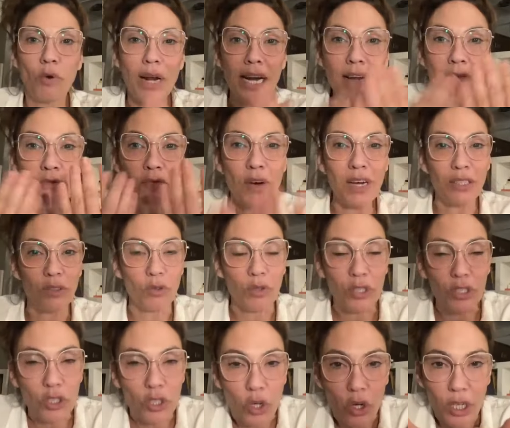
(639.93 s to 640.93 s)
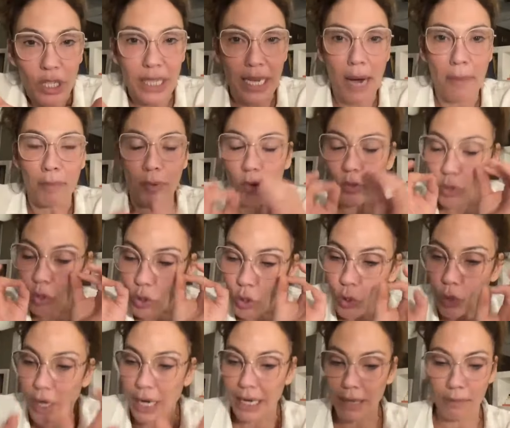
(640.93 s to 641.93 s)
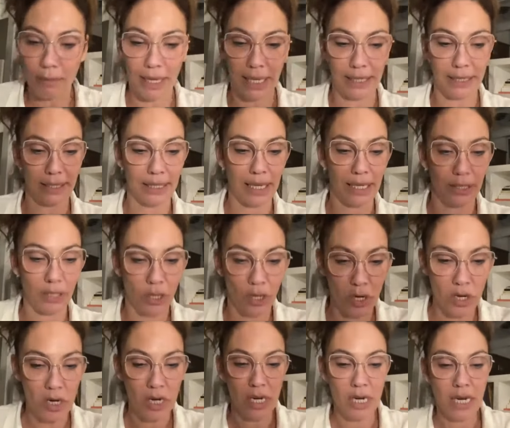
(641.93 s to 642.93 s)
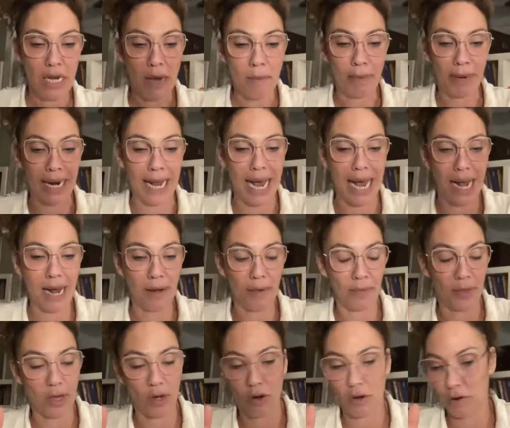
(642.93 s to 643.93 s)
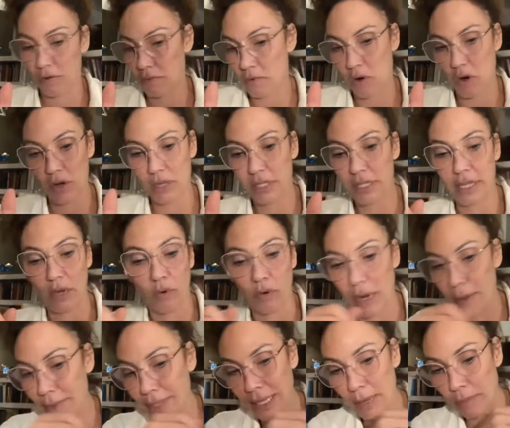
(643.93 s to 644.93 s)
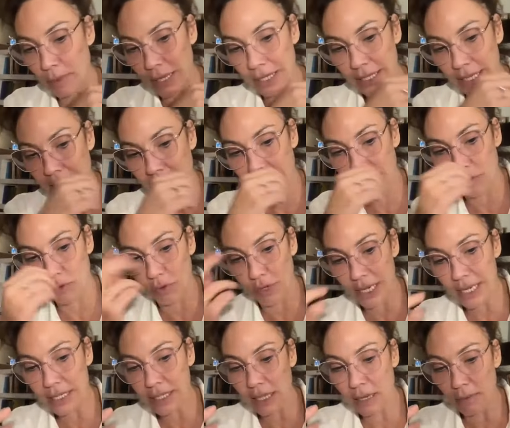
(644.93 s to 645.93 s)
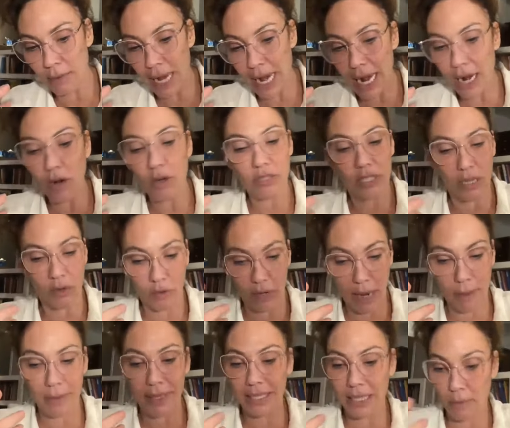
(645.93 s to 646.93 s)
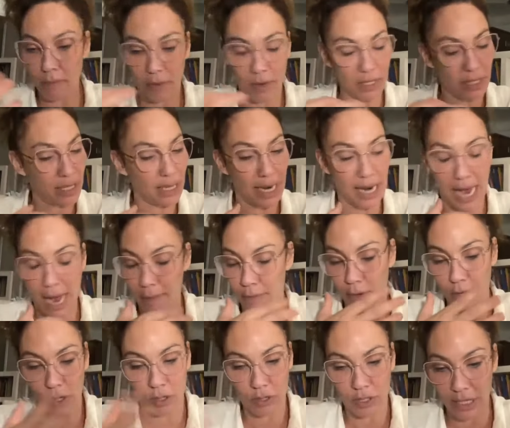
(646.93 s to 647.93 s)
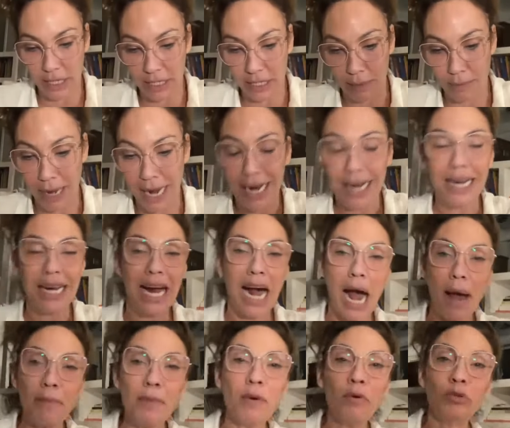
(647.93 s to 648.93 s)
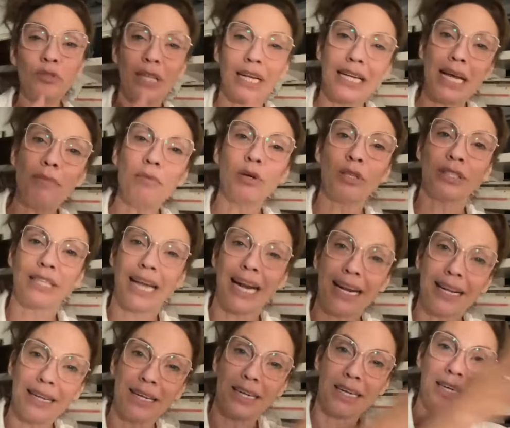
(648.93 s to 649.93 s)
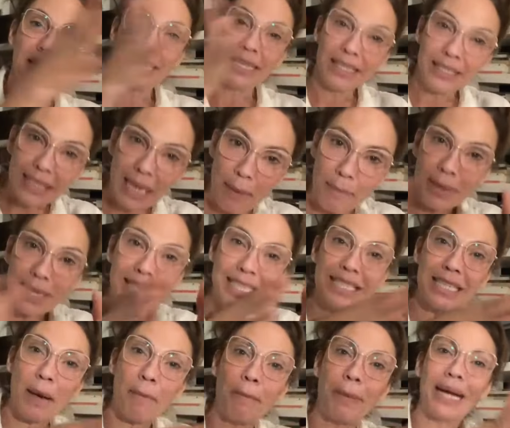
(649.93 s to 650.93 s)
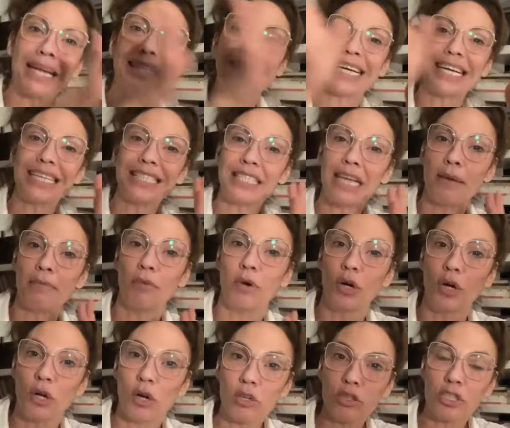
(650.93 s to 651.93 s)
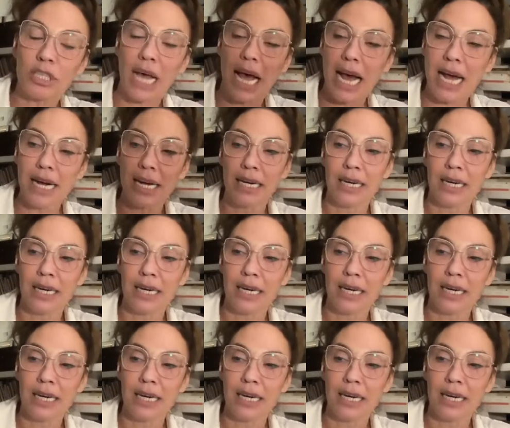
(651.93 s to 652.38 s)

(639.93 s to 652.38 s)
fue tu historia actualmente? puntualmente, no? Digo, hoy seguramente puede ser durísimo seguramente puede ser amorosísima. A mí me gustaría mostrar también esa parte que es amorosa,